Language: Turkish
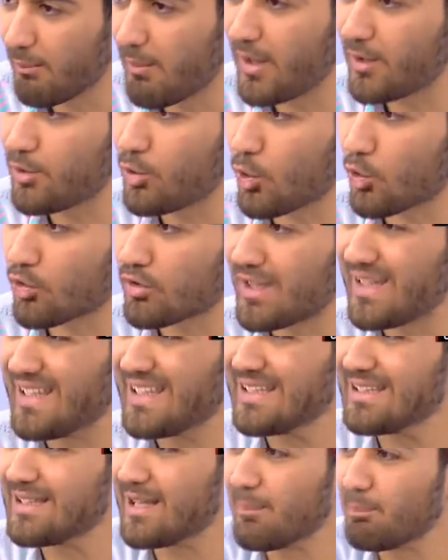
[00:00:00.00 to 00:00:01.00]
Belki orada
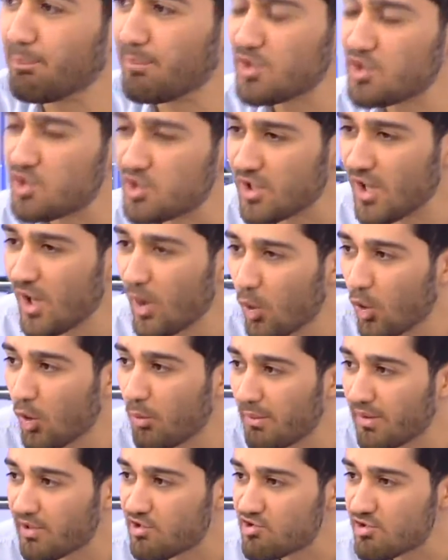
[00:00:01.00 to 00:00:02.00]
yıllanmış
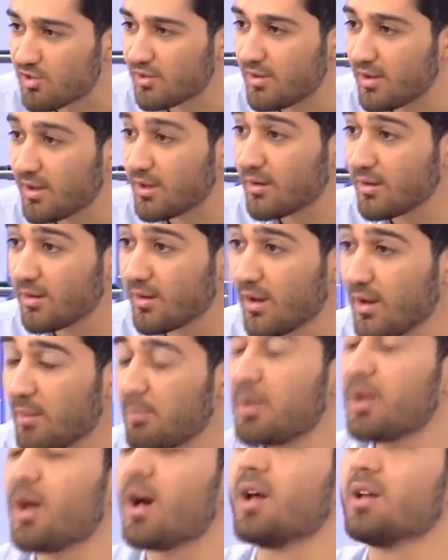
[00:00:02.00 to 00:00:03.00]
o mescidin
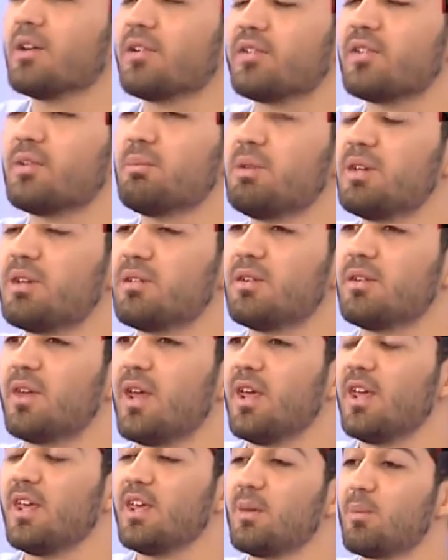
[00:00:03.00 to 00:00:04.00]
bir halısı bir
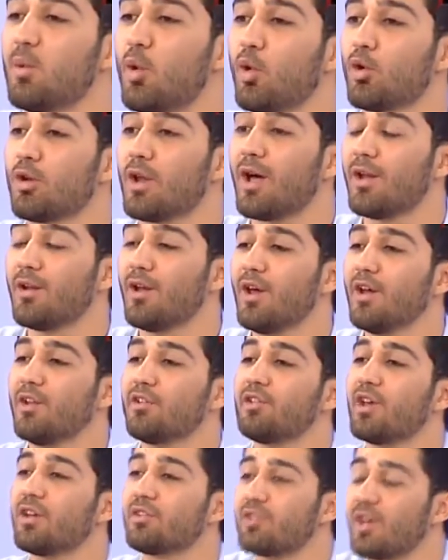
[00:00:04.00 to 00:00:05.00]
direği gibi olan
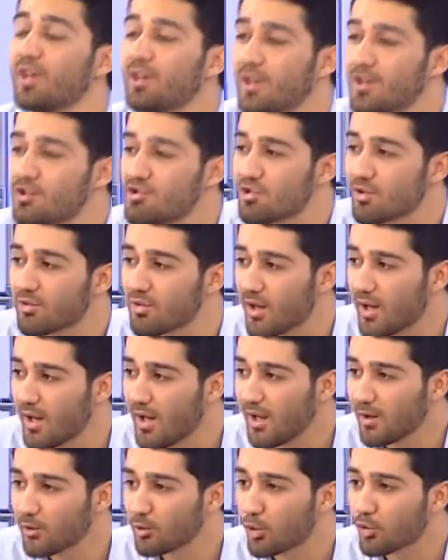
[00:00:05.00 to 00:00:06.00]
80
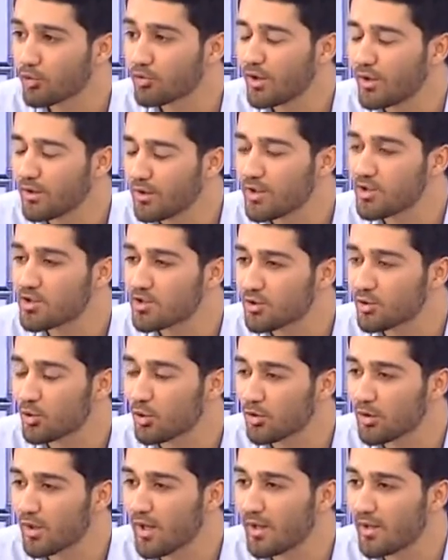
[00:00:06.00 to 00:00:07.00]
yaşında 90
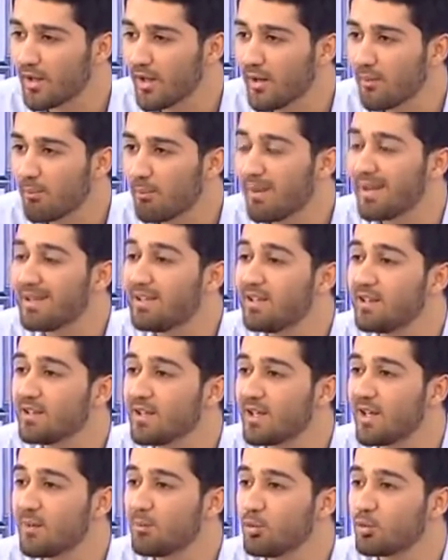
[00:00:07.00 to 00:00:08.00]
yaşında olan
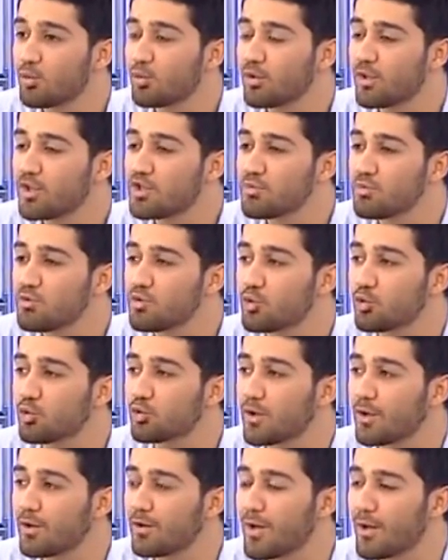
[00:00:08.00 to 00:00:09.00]
Medine ile bütünleşmiş
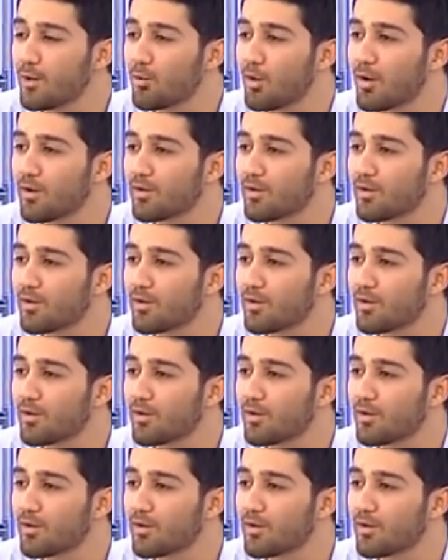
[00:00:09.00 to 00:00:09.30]
güzeller